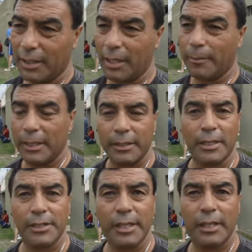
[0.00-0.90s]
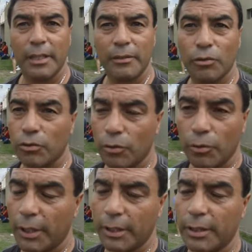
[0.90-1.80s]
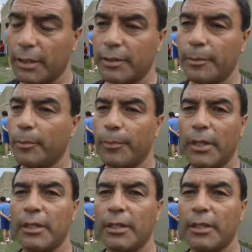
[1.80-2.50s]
el Balita Herrera, son todos jugadores que tienen que ser propiedad